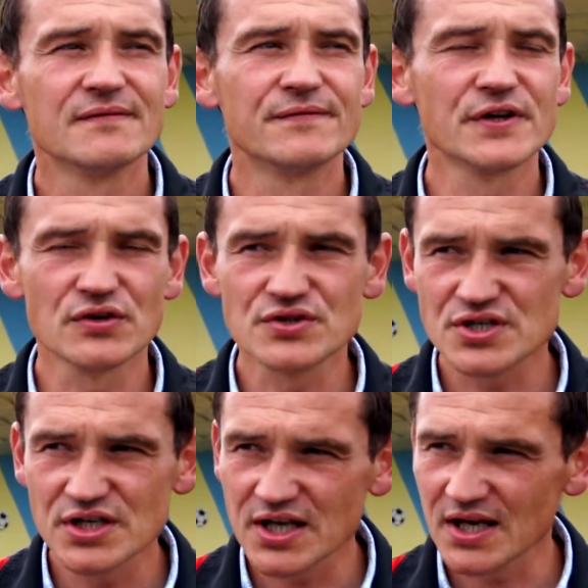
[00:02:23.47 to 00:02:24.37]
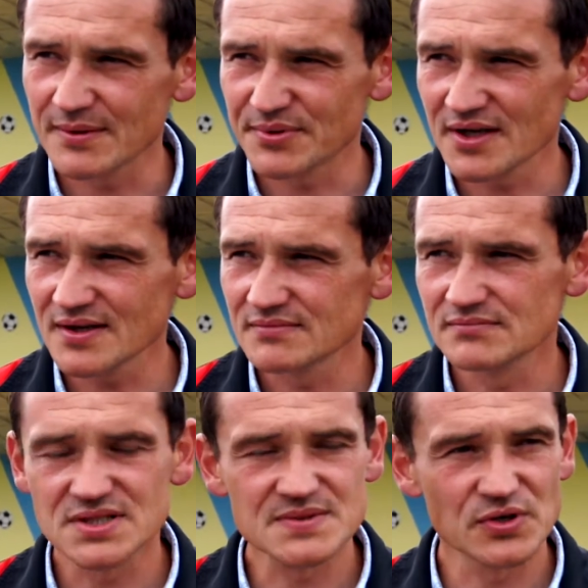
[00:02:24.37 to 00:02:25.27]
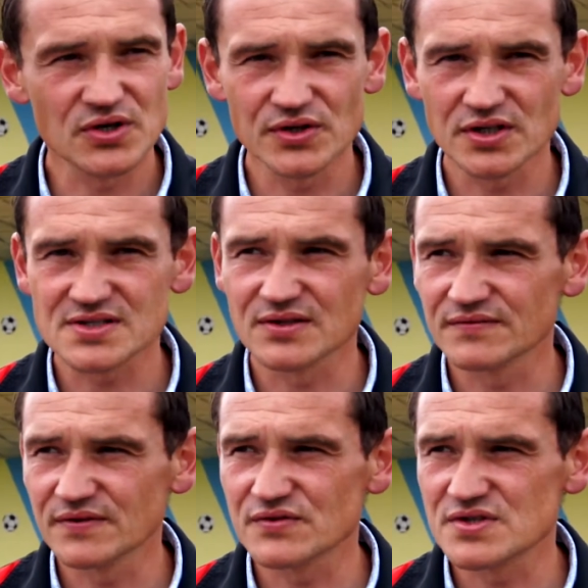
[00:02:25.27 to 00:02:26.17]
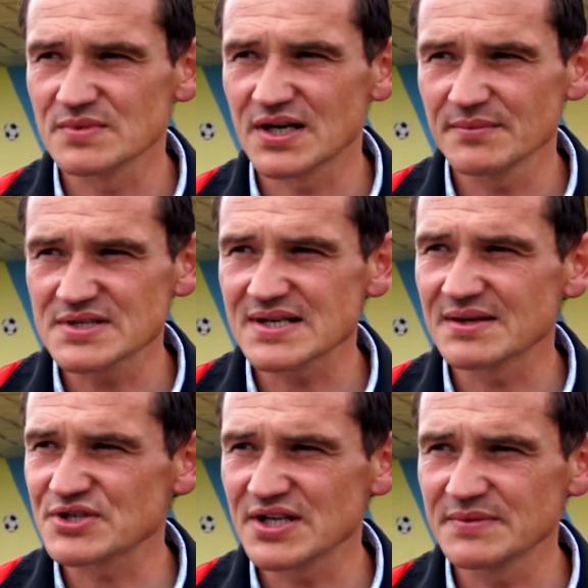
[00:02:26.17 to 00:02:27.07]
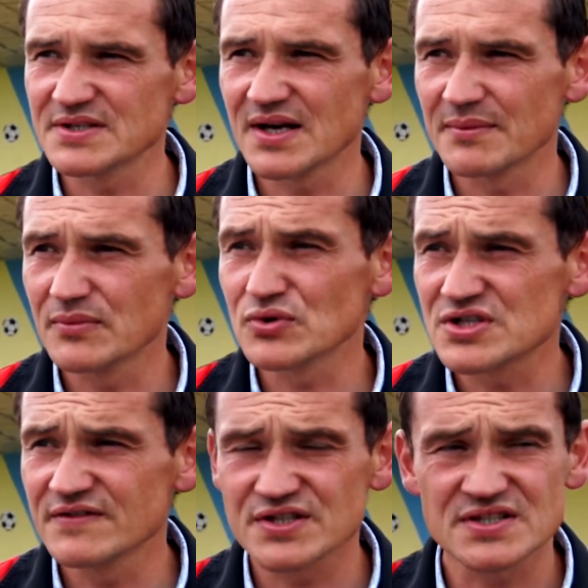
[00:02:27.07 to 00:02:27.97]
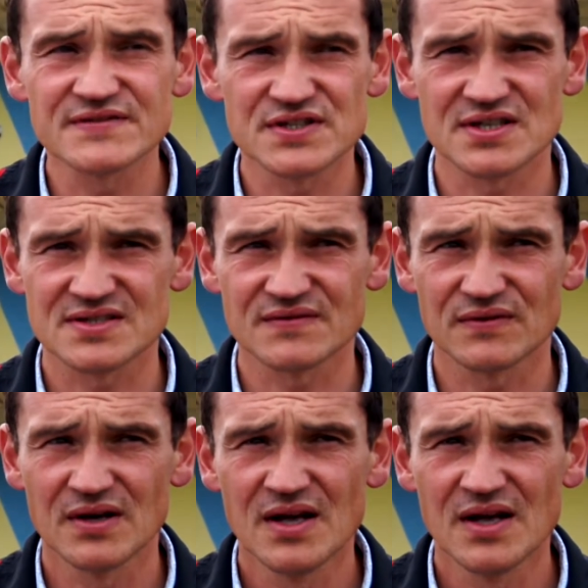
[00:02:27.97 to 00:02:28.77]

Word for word: wykończyli je lepiej, my spokojnie stąd wywozimy remis, a przynajmniej a możliwe, że zwycięstwo.